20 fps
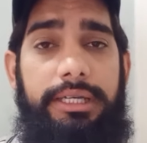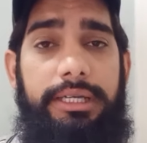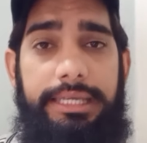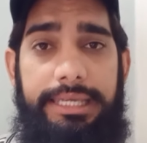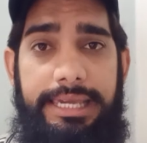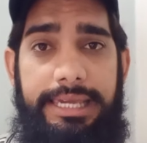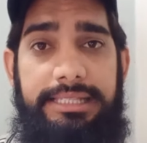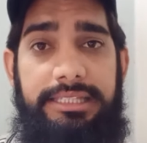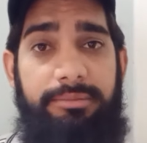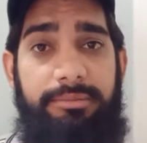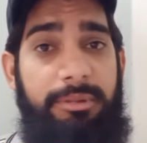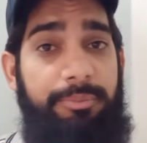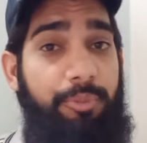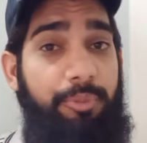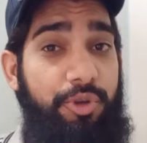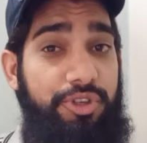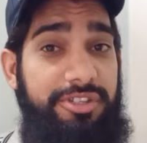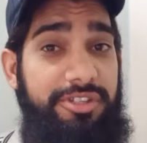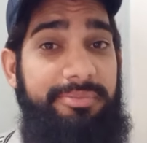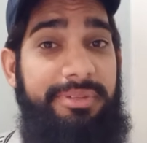एक दिन में
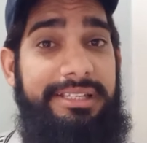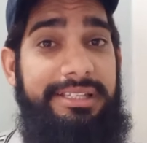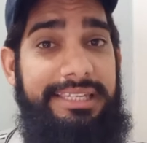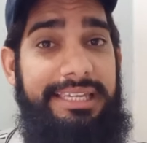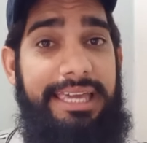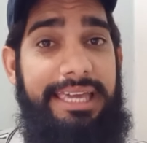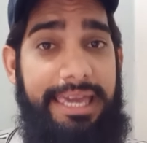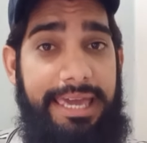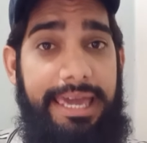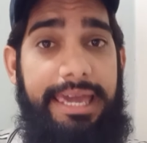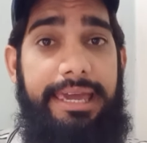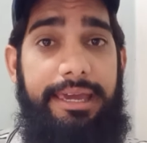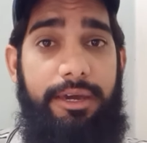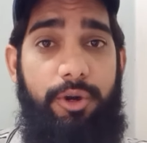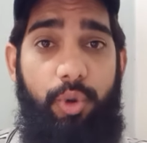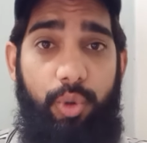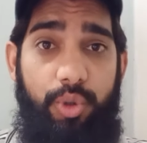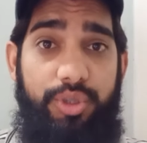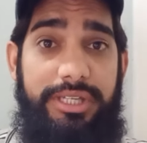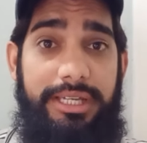पॉसिबल ये है
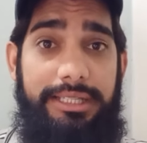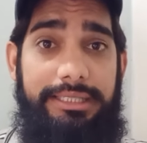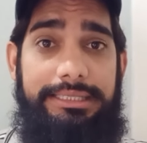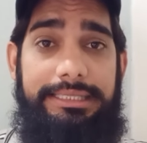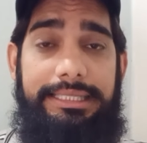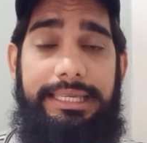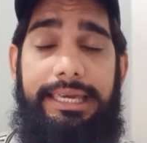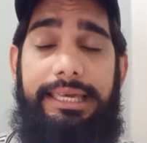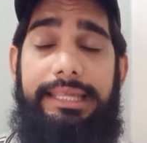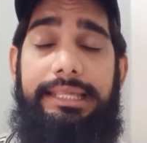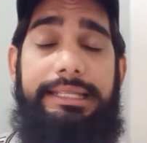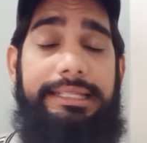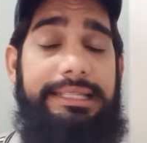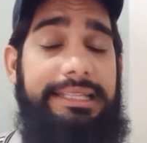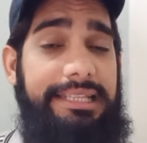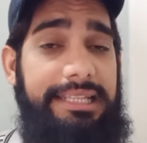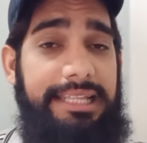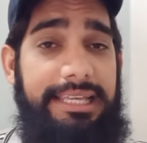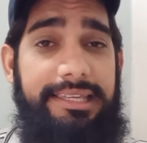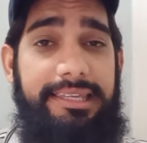हो जाती है
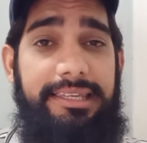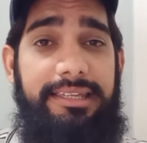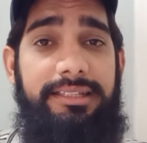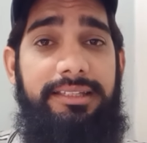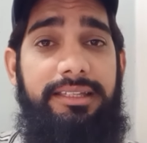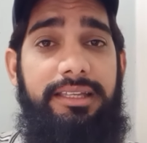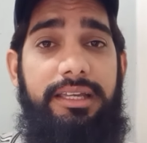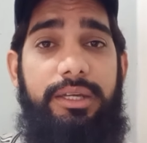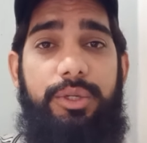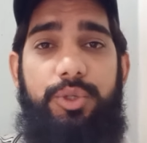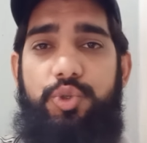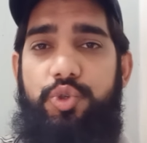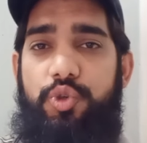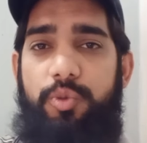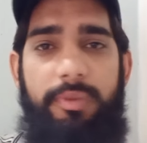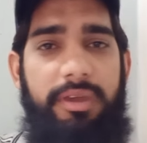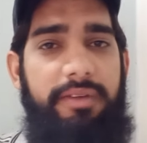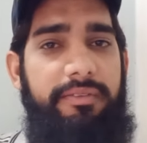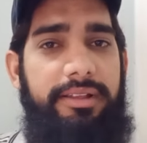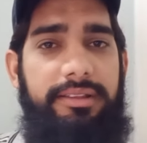लेकिन
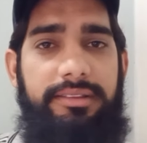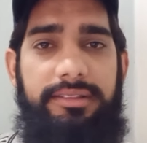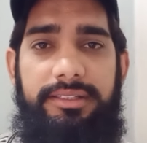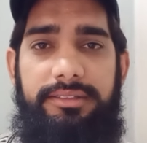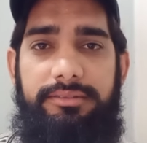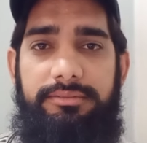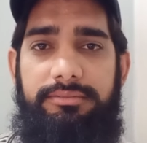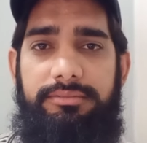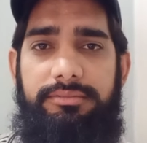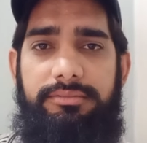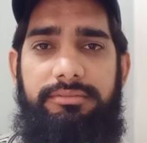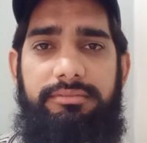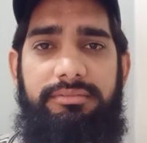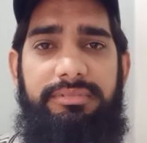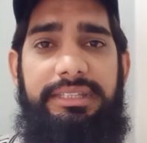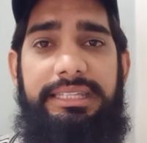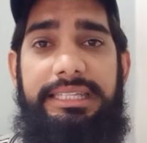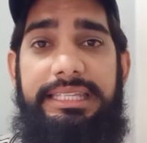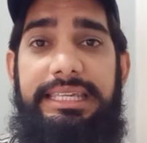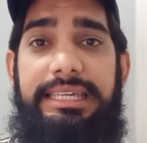जुमे वाले दिन
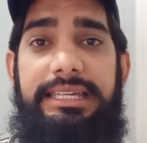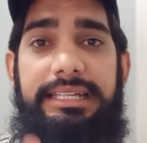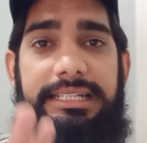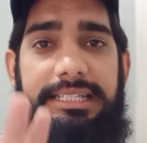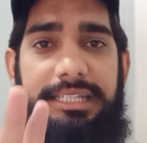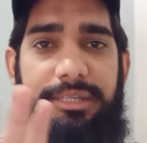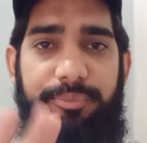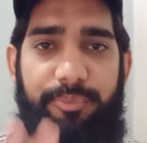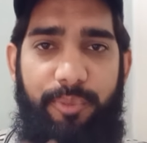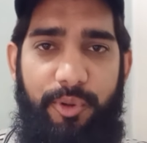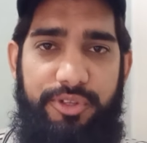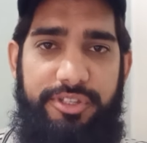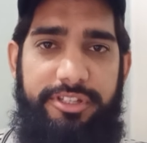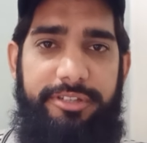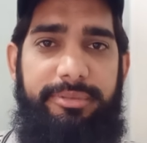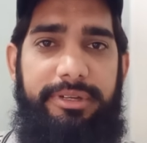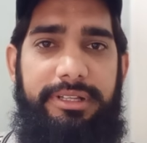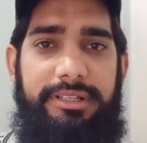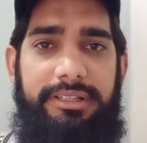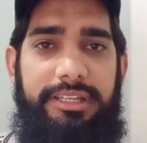नियरली
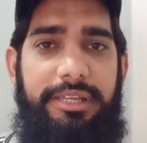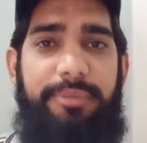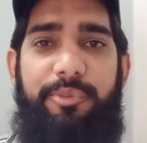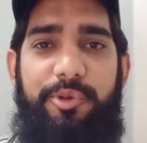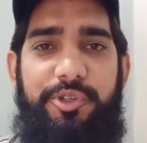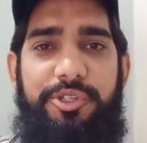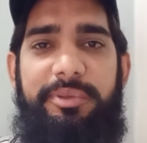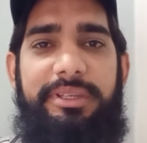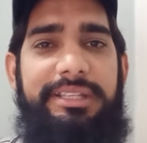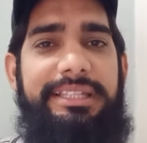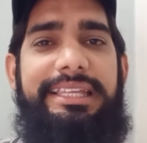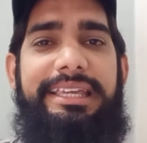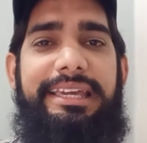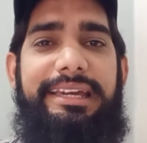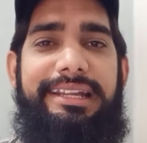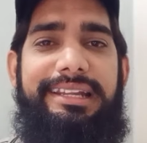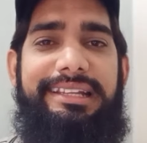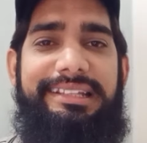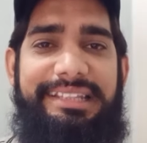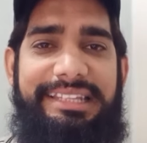इम्पॉसिबल इम्पॉसिबल नहीं कह
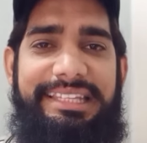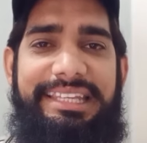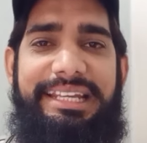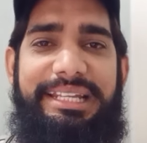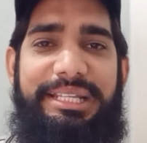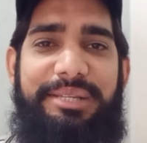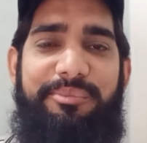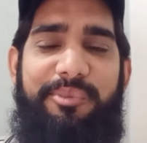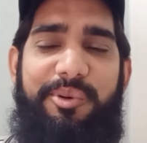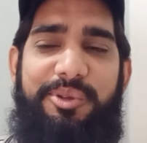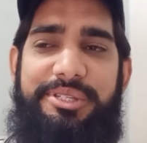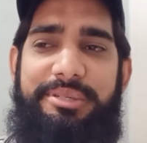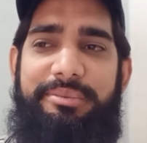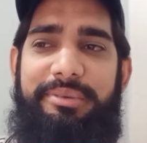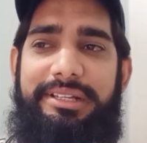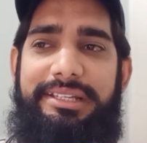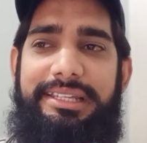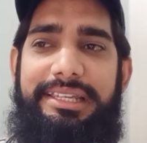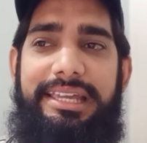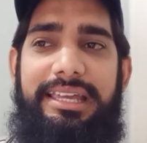रहा नियरली इम्पॉसिबल
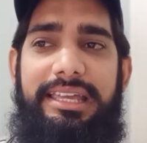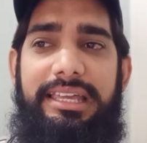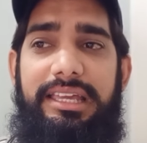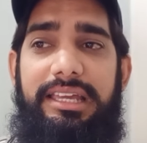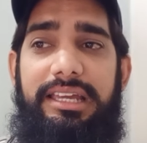ठीक है